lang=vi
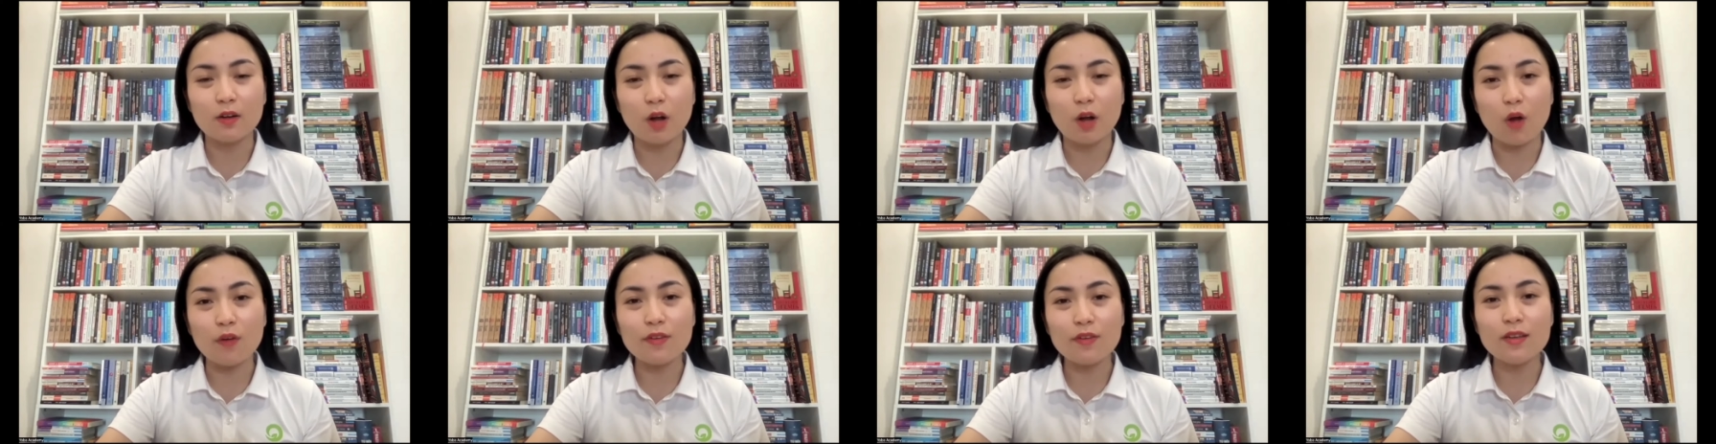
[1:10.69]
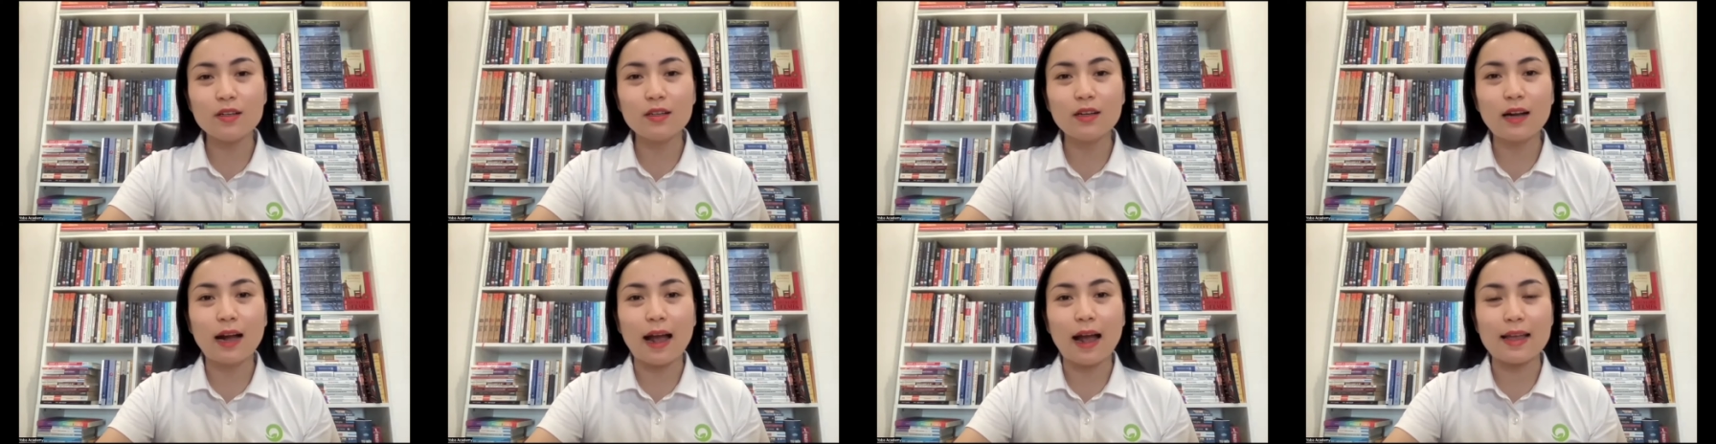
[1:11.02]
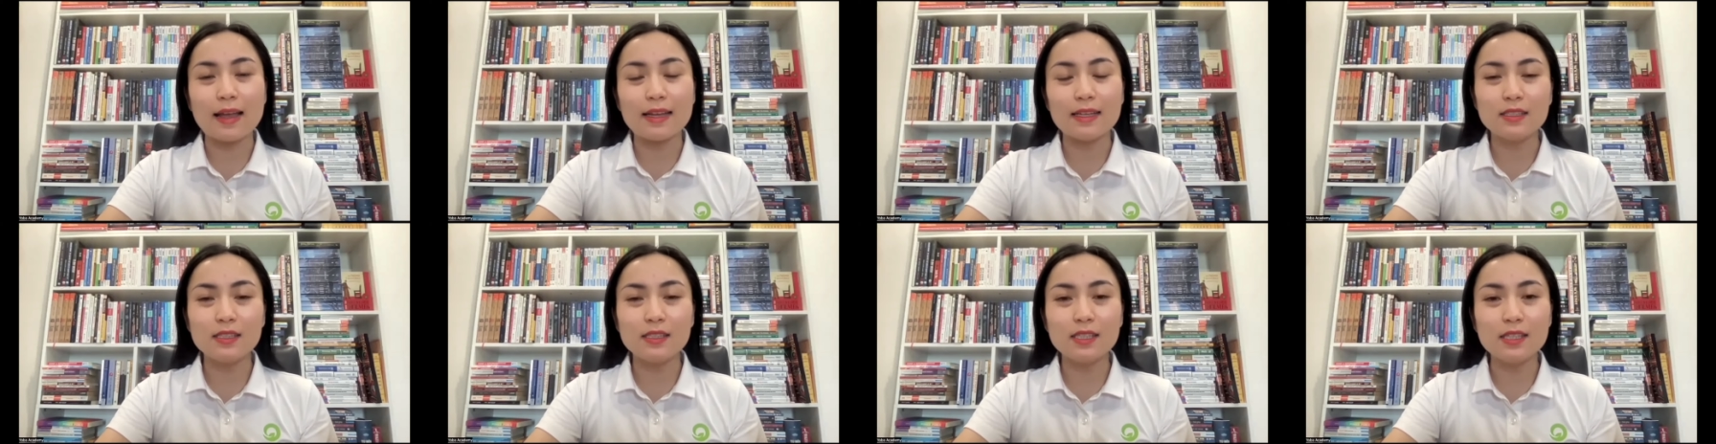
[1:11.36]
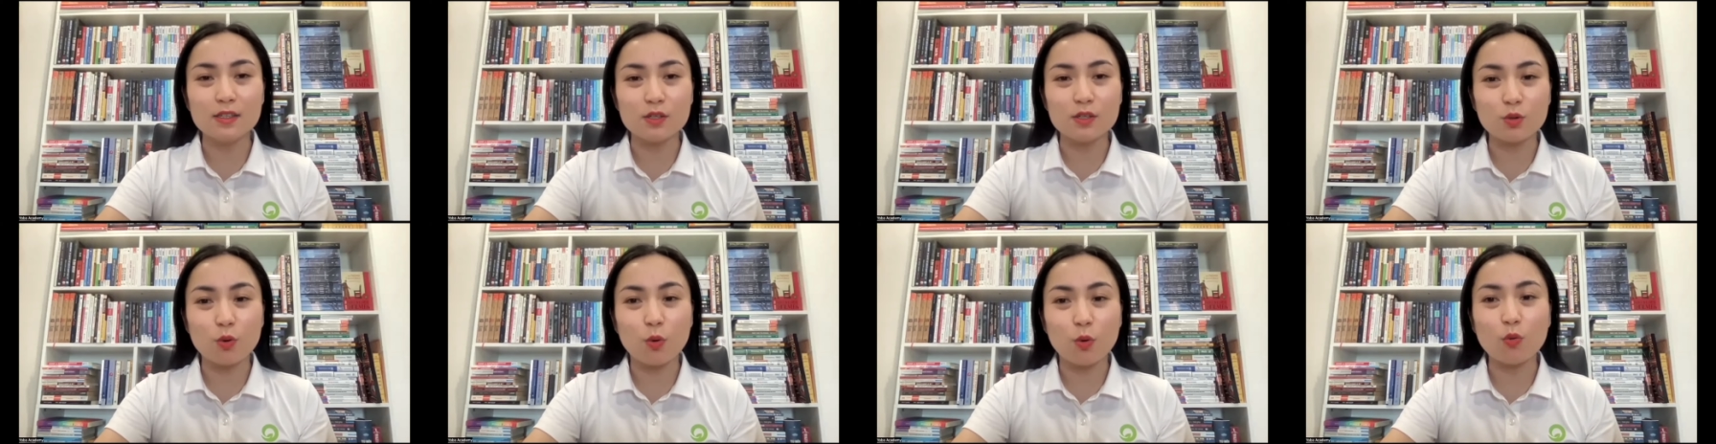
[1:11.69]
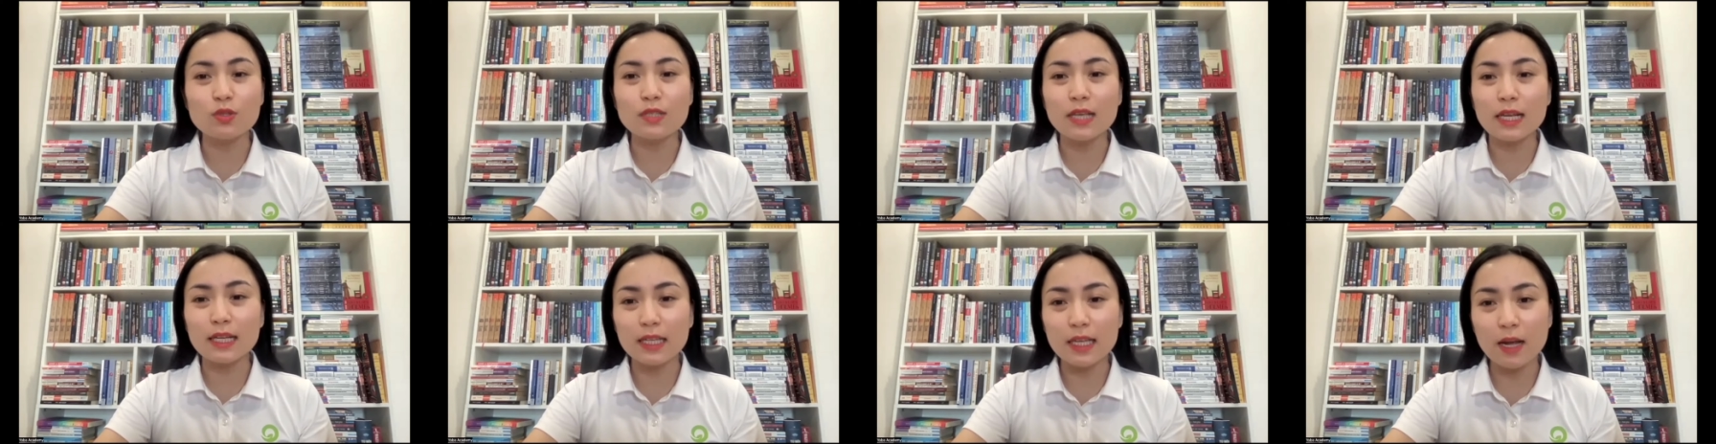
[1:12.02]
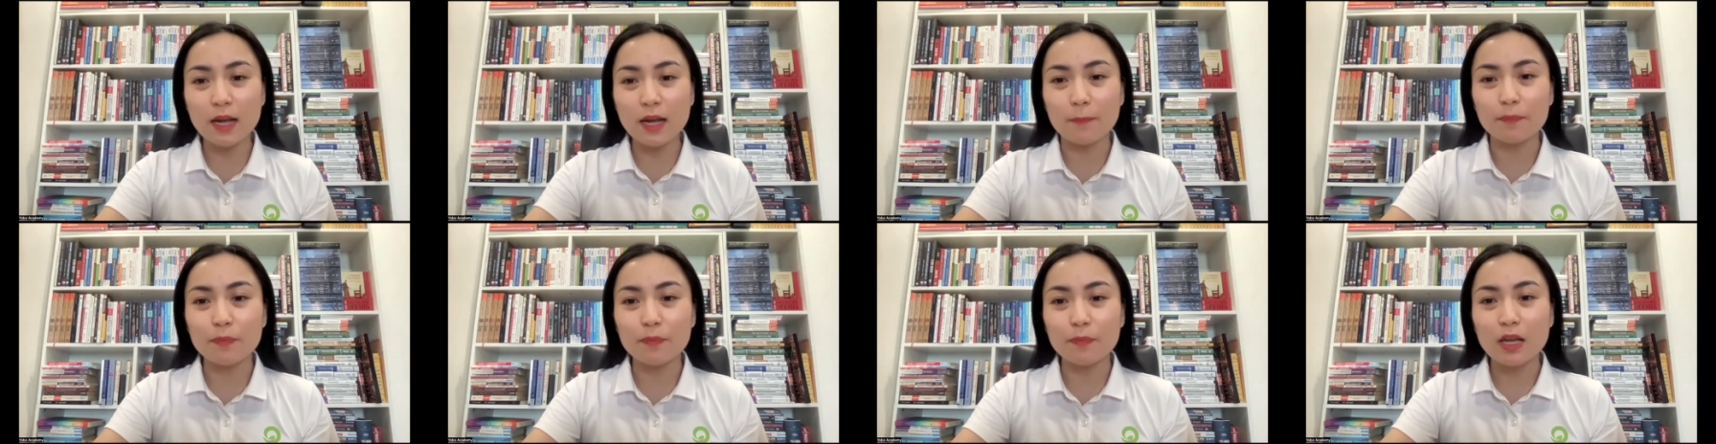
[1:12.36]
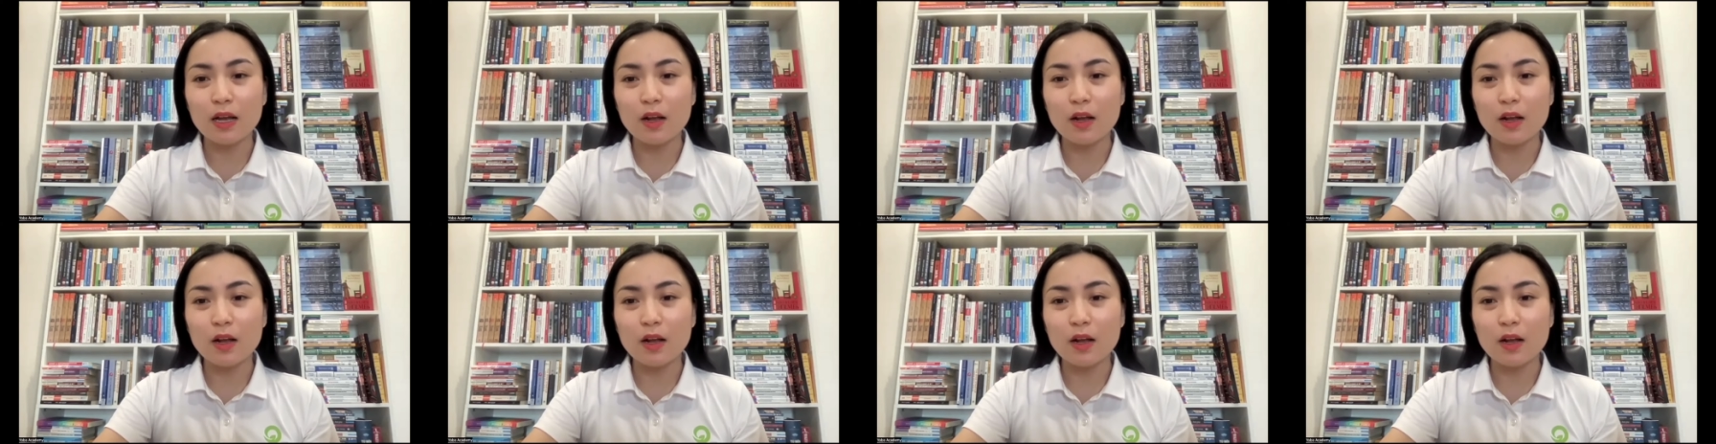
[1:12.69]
có những cái chỉ số xét nghiệm